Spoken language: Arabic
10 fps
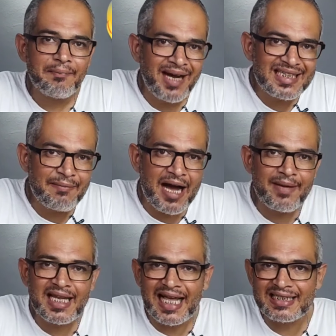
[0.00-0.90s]
بعد ما
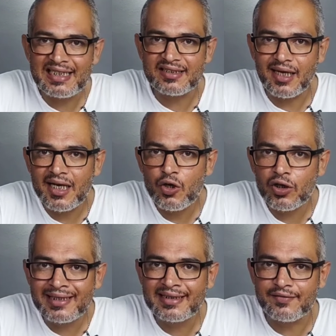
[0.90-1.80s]
عمل تحديث اي
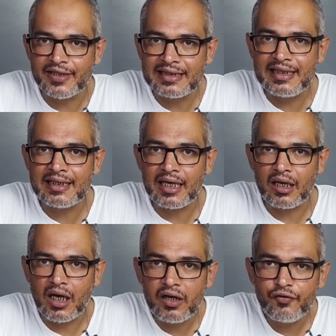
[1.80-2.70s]
او اس 17
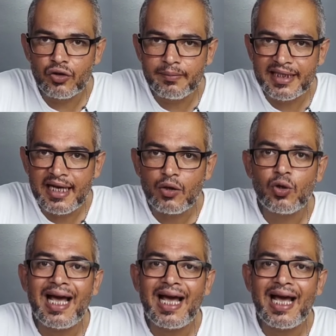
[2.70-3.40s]
على الايفون بتاعه